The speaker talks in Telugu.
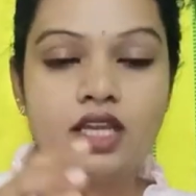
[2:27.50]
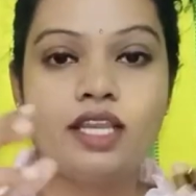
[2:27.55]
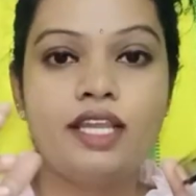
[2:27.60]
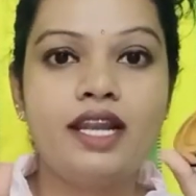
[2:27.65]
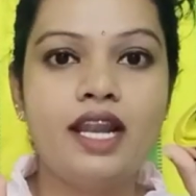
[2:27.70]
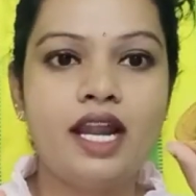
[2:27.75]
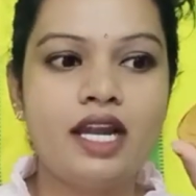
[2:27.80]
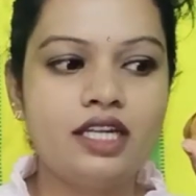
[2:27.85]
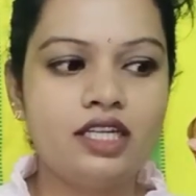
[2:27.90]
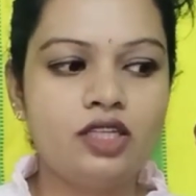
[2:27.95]

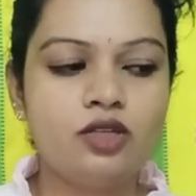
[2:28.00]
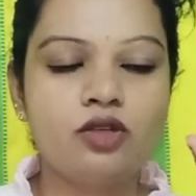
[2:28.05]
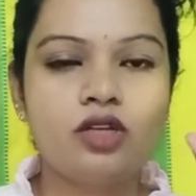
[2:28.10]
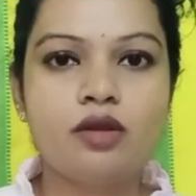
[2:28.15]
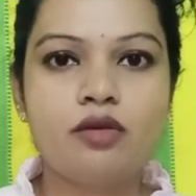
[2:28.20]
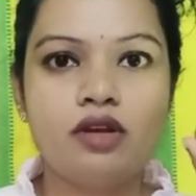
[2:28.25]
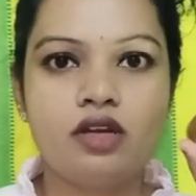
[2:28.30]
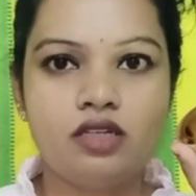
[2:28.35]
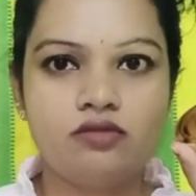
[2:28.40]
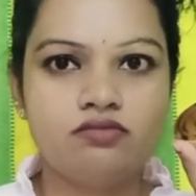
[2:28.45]
ఇలాంటి ఒక
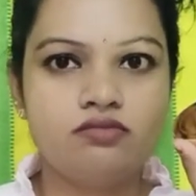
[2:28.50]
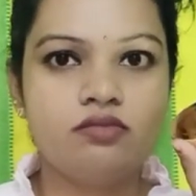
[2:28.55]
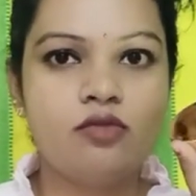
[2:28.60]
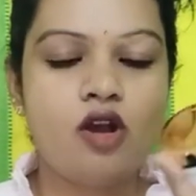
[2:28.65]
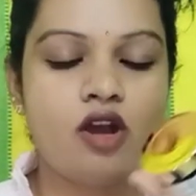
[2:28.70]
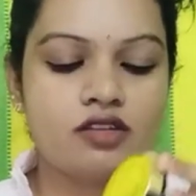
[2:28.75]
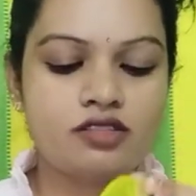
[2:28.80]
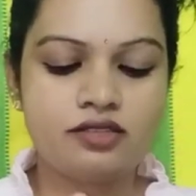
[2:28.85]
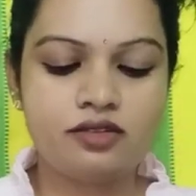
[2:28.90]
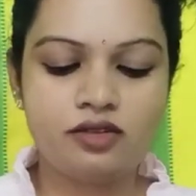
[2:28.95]

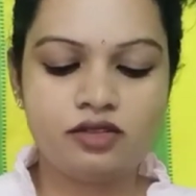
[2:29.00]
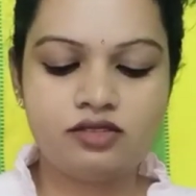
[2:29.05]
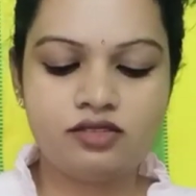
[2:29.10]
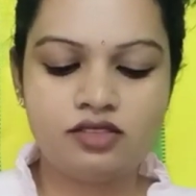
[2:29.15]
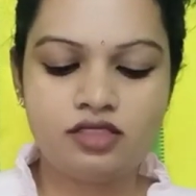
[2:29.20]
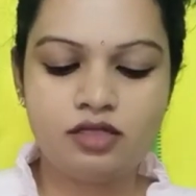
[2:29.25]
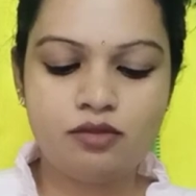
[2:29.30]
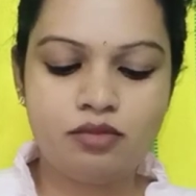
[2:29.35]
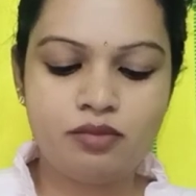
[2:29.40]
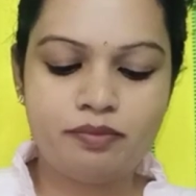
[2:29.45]
బాక్స్లో
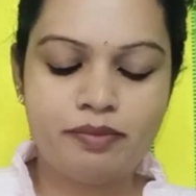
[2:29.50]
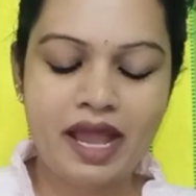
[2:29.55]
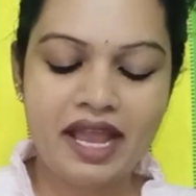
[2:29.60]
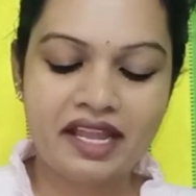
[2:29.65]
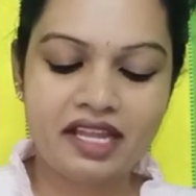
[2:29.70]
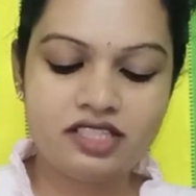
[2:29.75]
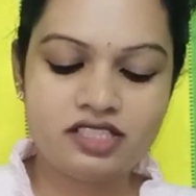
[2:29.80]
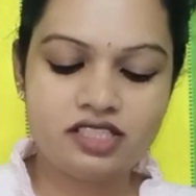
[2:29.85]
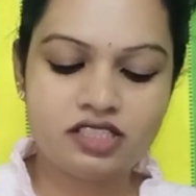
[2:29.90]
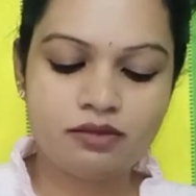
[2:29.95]
వస్తుంది
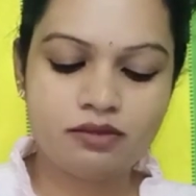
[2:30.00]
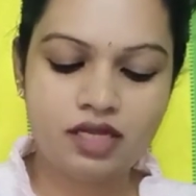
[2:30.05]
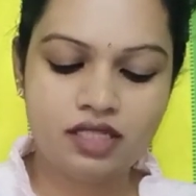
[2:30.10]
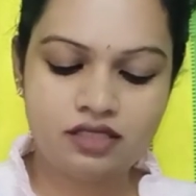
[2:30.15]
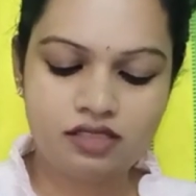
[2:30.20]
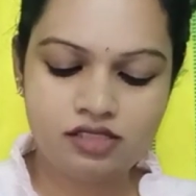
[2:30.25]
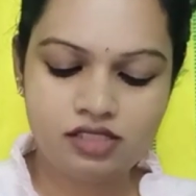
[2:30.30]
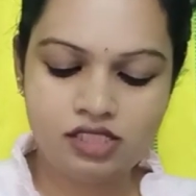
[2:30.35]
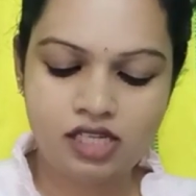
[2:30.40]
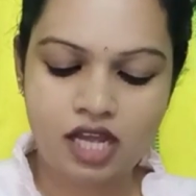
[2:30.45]
ప్యాకేజింగ్
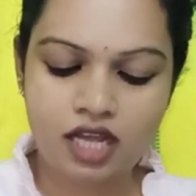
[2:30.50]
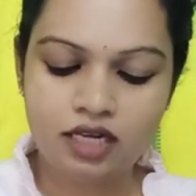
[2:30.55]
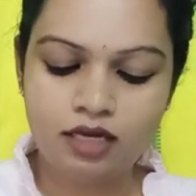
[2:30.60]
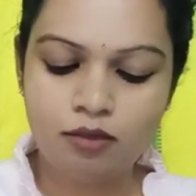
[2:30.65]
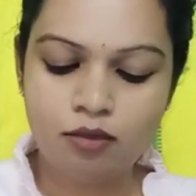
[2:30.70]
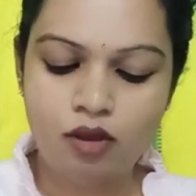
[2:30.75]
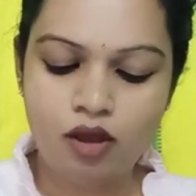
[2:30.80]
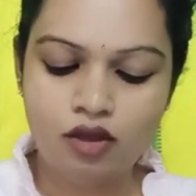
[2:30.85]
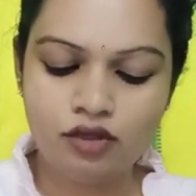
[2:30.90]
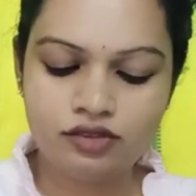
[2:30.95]
మాత్రం చాలా
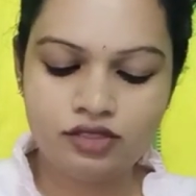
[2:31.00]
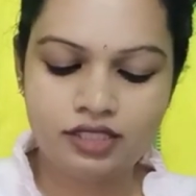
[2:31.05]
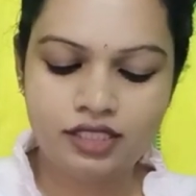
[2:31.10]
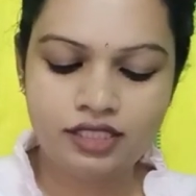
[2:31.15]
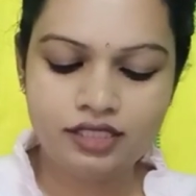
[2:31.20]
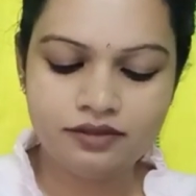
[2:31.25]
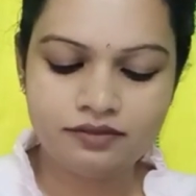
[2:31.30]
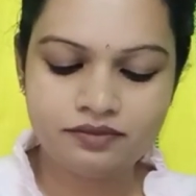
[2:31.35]
బాగుంది